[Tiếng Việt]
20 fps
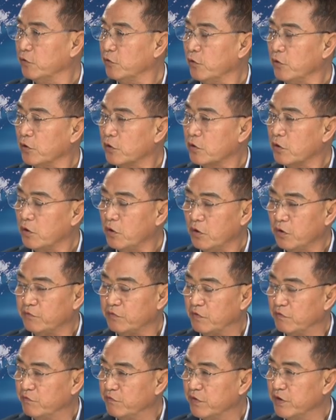tôi có
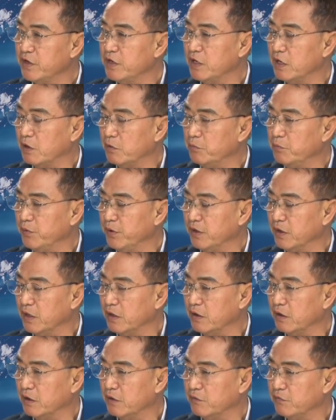phỏng vấn ông
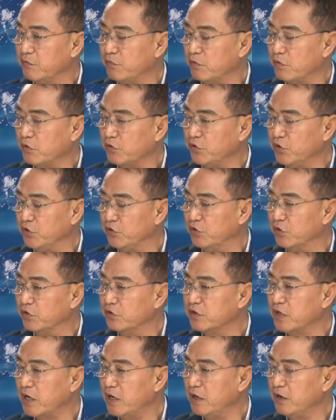uh, phó thị trưởng
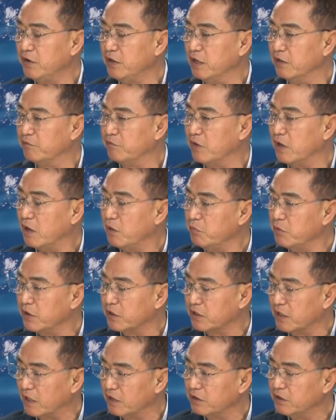Thái La Diệp và ông
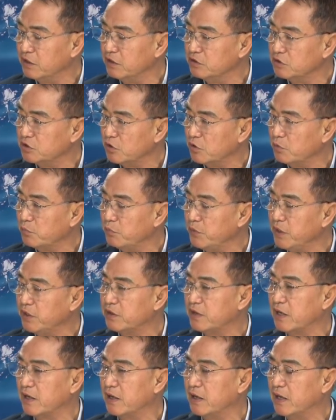đã thẳng thừng cho
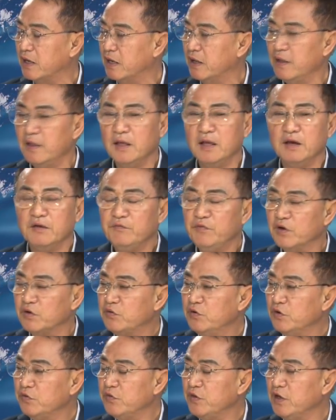biết rằng là việc
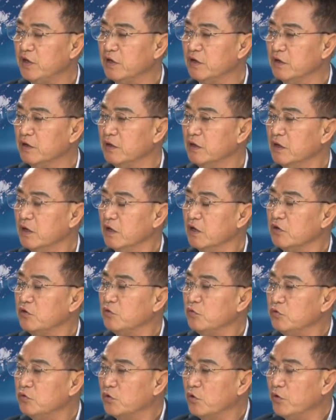trước tiên
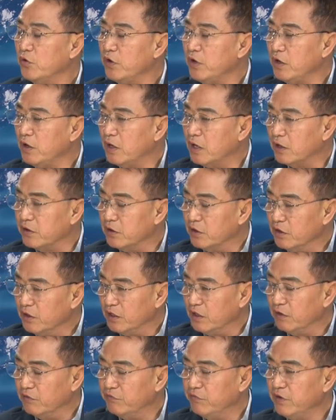chúng tôi là những
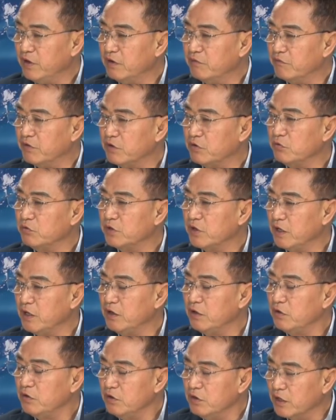nghị viên và chúng
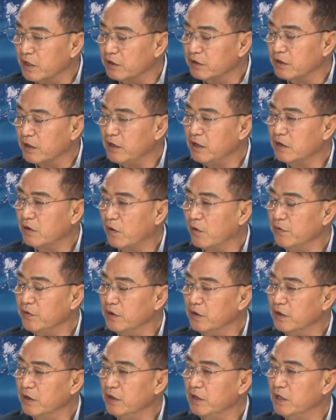tôi nhận thấy có
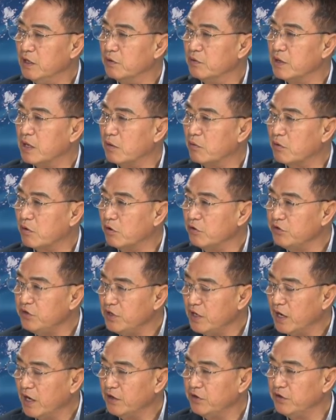những cái điều nào có
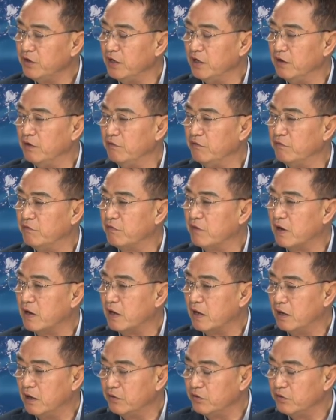giá trị và